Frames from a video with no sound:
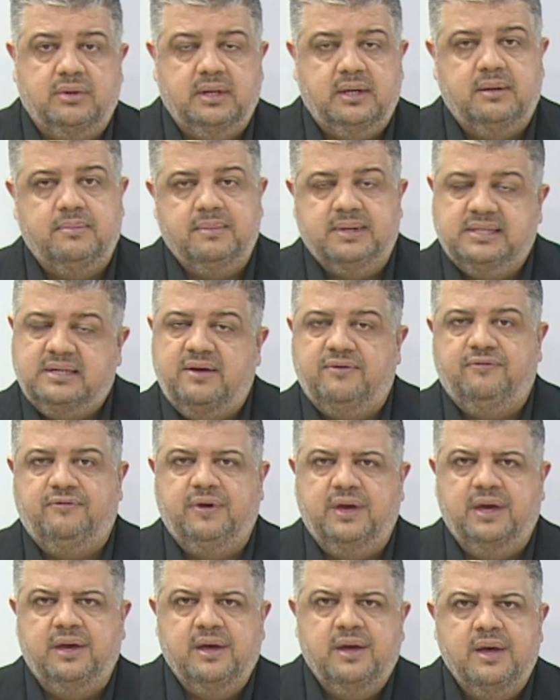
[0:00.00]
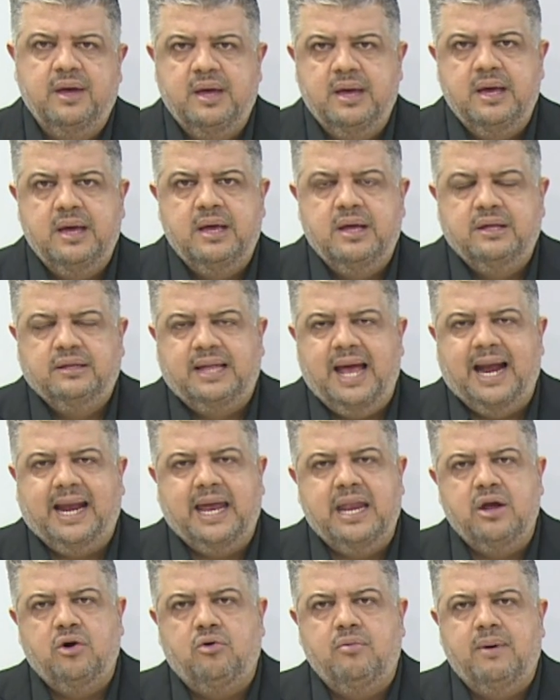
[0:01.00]
né? Mas enfim.
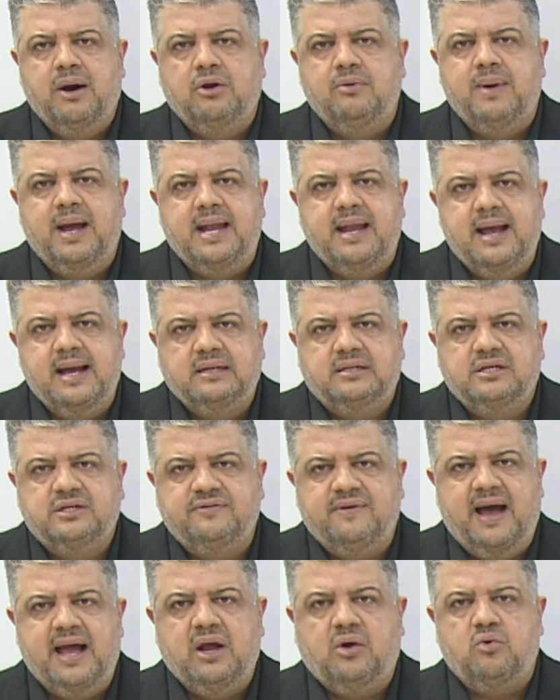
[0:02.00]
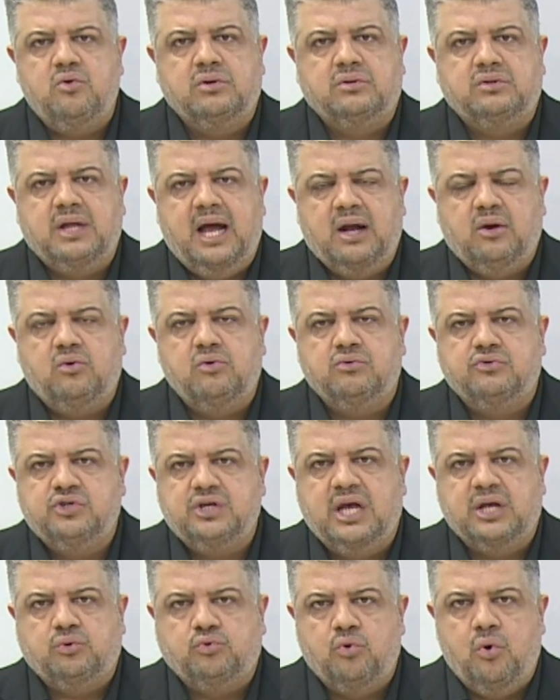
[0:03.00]
Técnico Mano Menezes vai contar com os
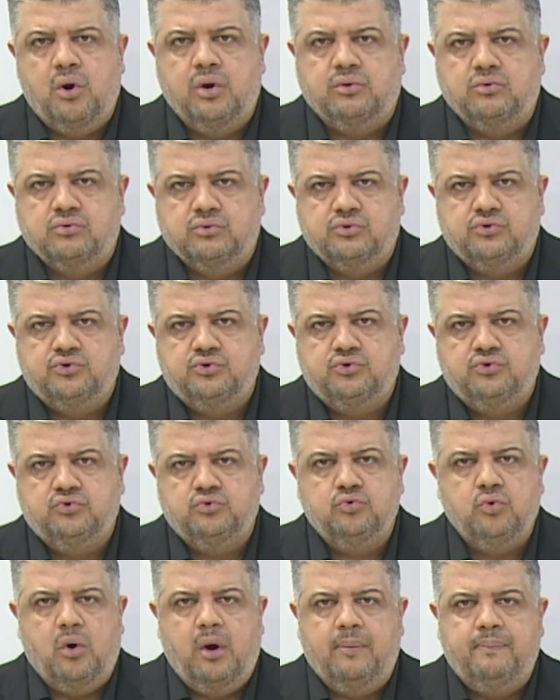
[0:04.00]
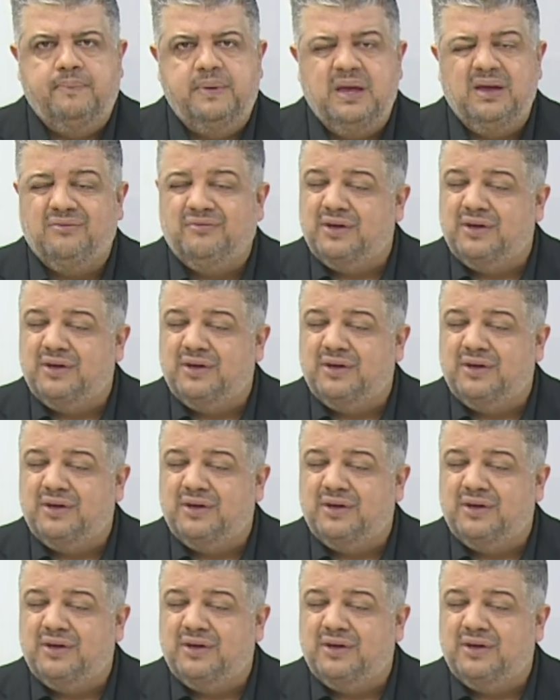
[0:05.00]
retornos do Robin,